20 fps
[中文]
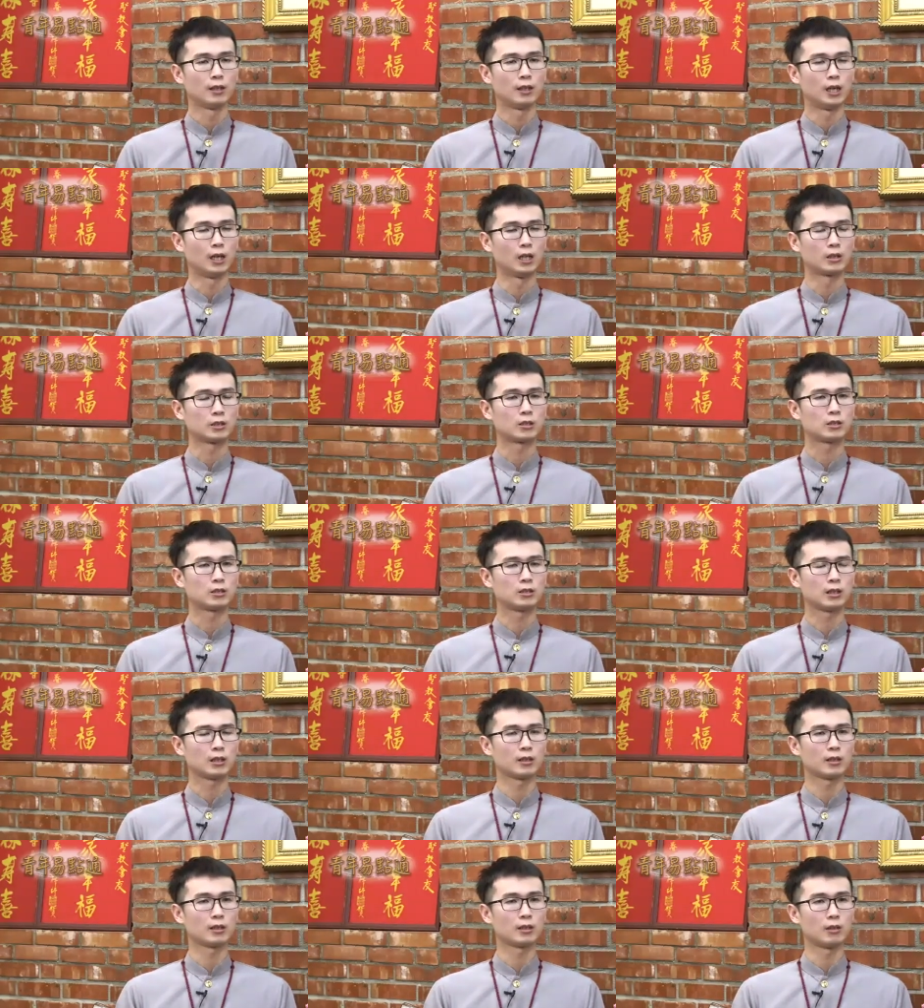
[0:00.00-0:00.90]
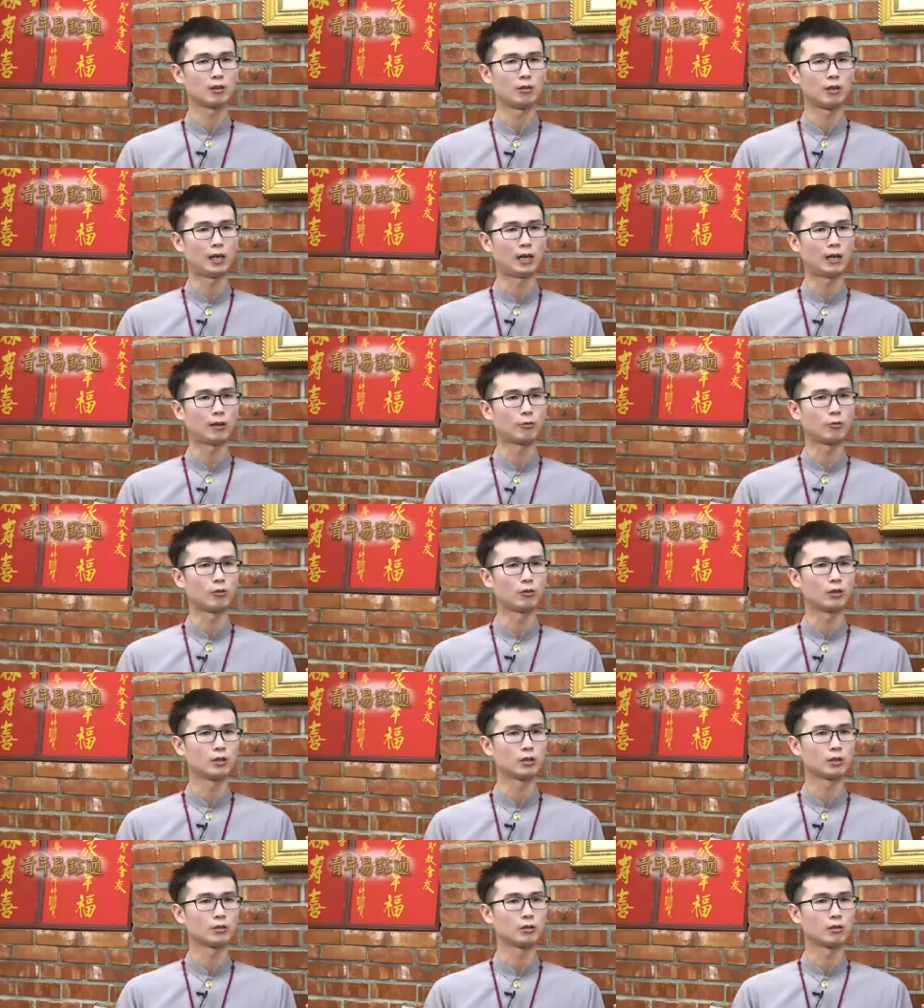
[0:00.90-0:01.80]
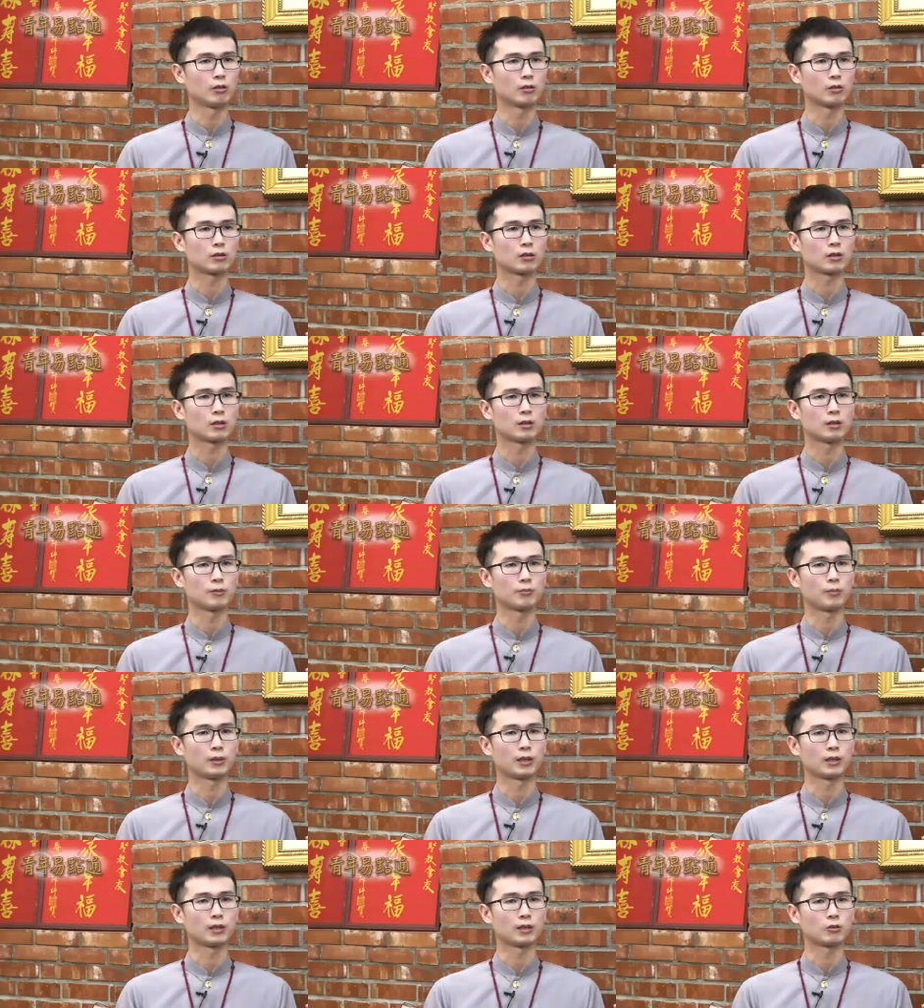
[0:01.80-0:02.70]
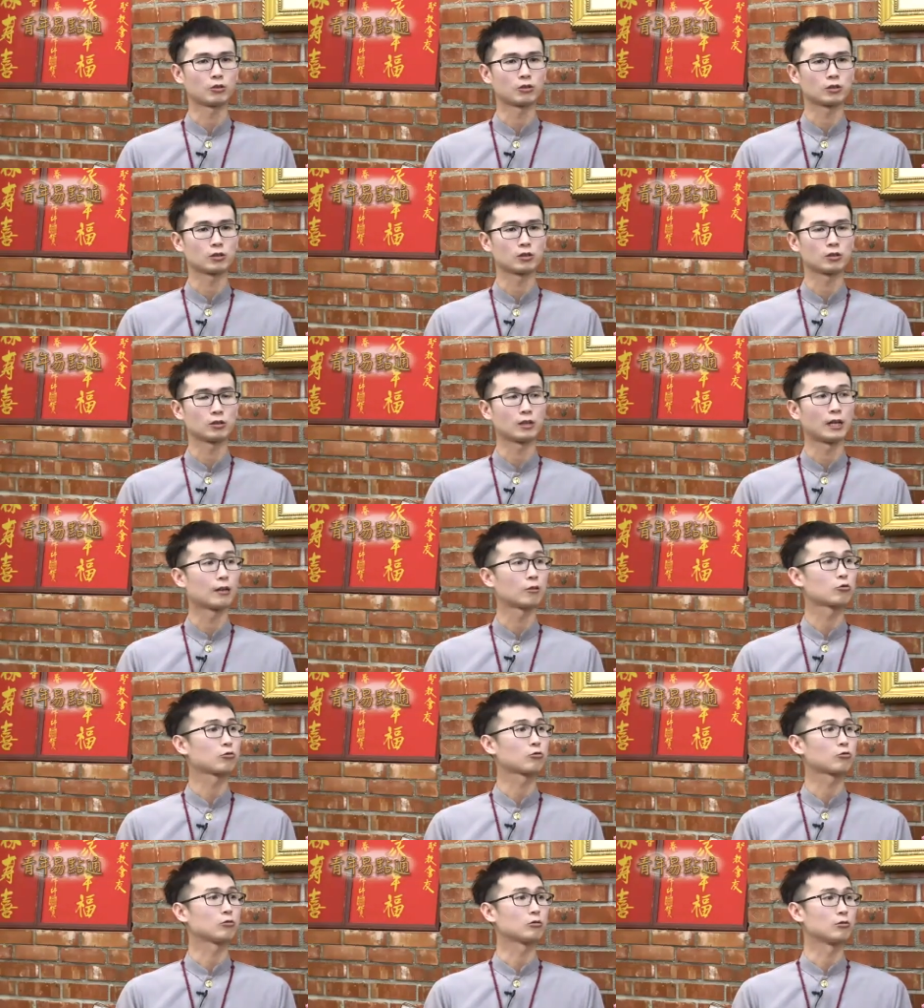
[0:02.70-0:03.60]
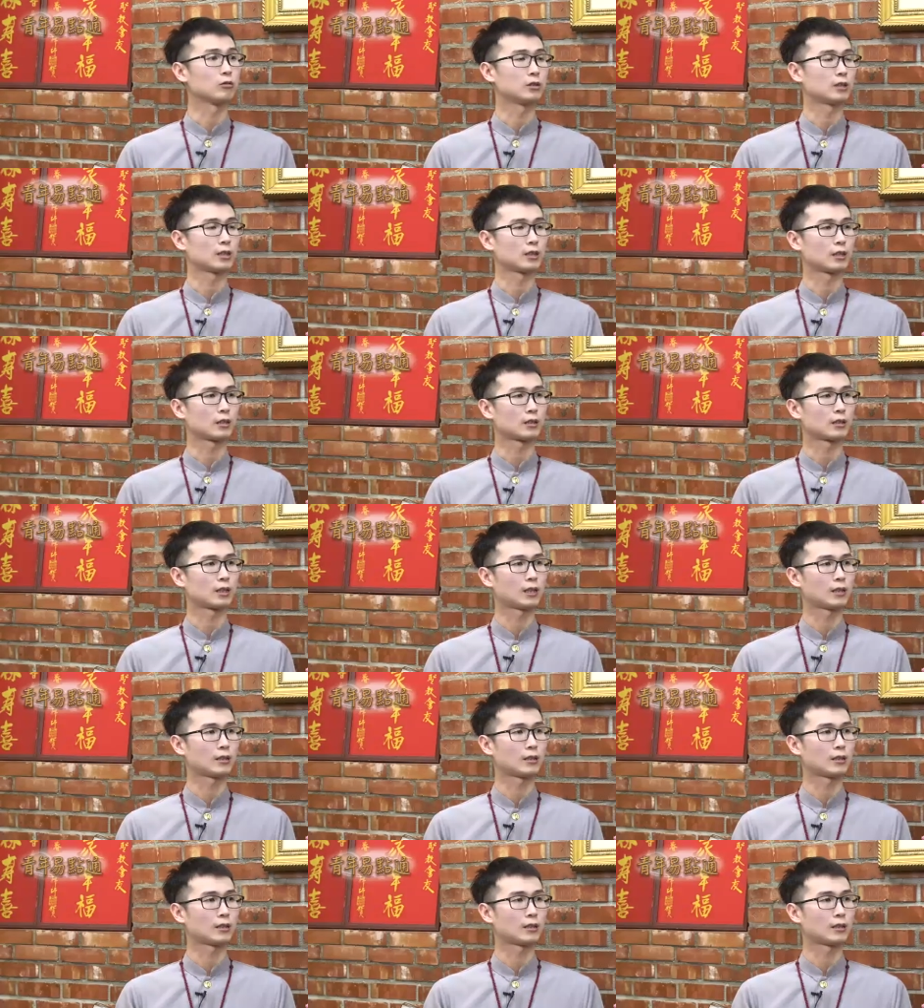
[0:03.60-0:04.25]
呃，今年的话，我有特别就是老祖那个